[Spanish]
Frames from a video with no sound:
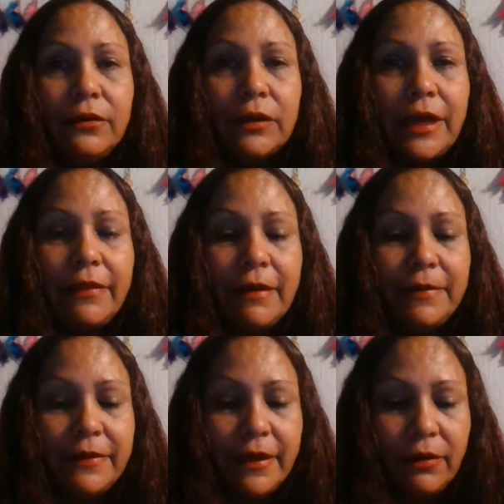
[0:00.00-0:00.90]
cada
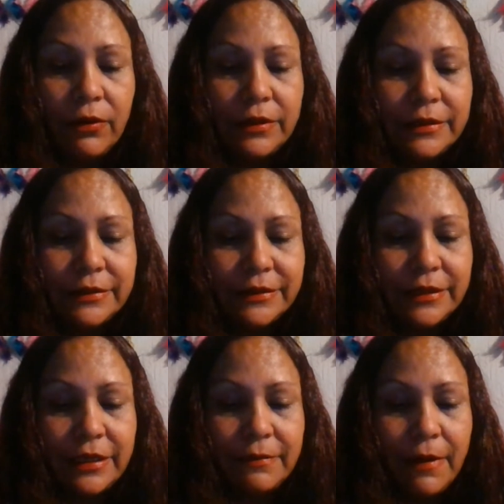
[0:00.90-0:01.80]
video
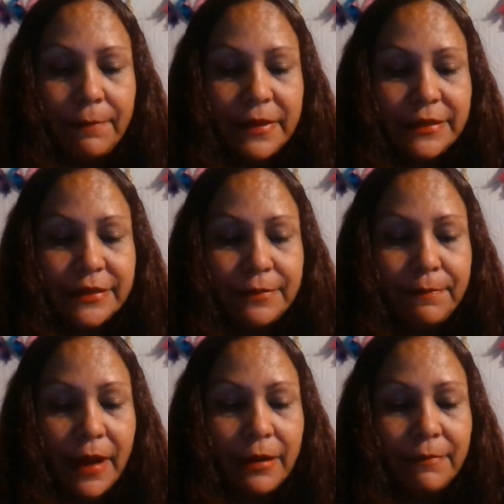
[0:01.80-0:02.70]
estriba
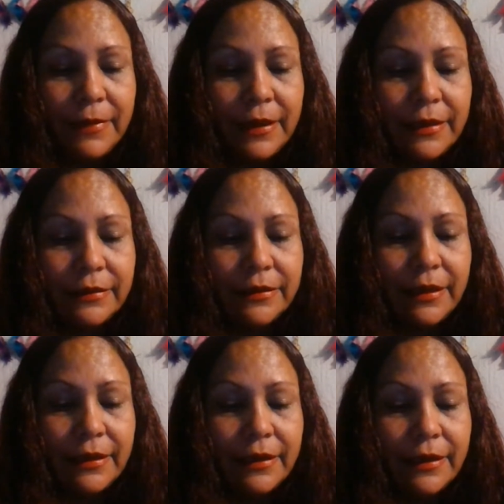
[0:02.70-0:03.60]

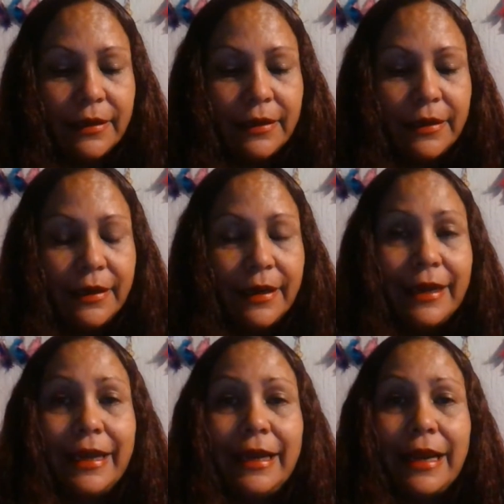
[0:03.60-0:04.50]
principalmente
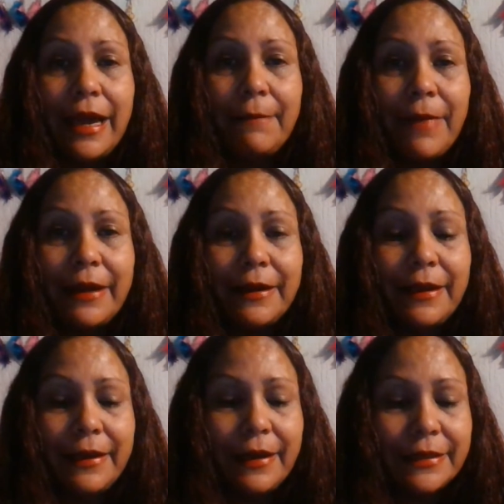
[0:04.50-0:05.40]
en la
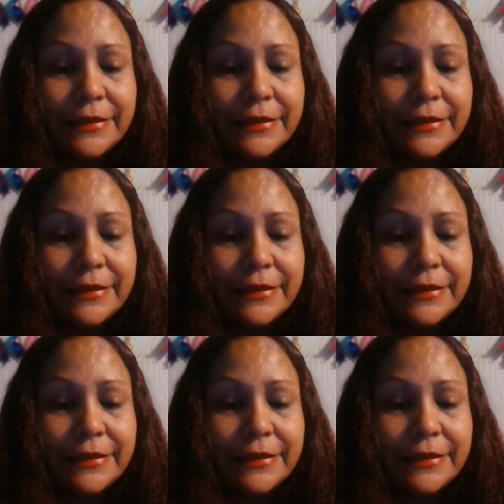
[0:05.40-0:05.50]
manera